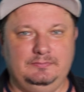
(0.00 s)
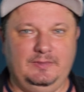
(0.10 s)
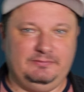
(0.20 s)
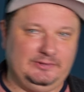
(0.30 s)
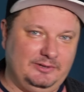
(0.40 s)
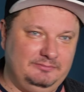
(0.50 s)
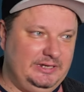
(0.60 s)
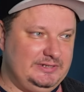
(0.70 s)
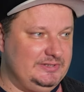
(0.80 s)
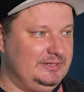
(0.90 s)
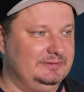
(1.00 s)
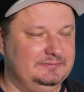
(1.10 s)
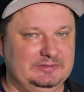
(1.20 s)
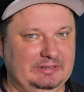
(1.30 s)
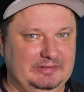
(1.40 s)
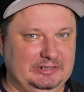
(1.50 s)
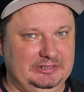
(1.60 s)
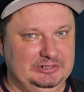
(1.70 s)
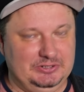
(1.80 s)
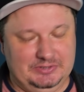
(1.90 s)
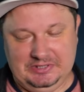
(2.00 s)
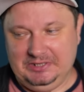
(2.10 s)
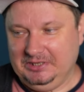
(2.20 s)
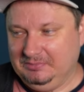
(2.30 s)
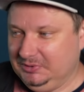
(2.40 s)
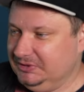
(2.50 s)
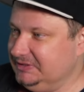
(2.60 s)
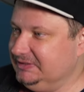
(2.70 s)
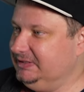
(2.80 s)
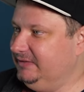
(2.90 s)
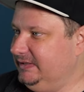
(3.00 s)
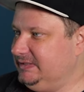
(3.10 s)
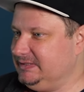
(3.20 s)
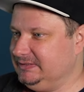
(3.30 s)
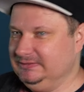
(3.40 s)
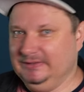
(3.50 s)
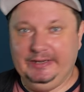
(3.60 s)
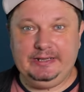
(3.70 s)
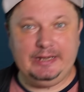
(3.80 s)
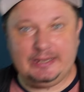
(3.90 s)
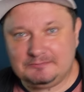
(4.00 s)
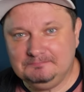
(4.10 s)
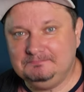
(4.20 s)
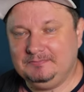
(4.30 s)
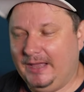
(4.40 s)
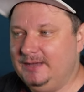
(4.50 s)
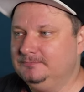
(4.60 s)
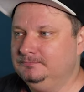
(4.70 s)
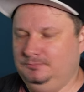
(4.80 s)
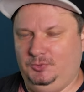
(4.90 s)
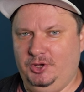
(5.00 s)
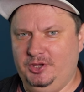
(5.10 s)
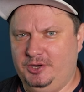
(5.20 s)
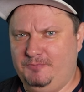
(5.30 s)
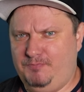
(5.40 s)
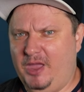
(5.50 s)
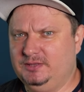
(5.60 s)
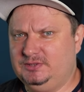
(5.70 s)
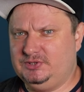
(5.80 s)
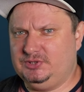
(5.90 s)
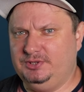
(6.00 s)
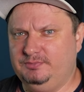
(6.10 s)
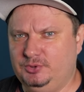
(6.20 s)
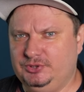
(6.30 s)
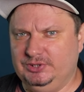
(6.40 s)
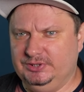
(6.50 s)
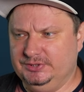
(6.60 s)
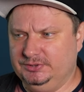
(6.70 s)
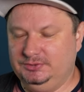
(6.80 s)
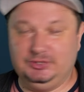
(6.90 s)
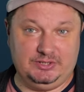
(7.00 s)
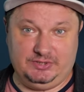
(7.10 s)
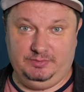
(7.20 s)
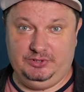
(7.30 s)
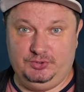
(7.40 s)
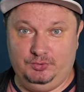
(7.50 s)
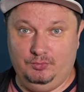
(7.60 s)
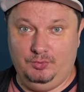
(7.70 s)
На втором месте вы, наверное, еще сильнее будете негодовать. Леклер, да? Не ерепеньтесь и не бухтите. Сейчас объясню.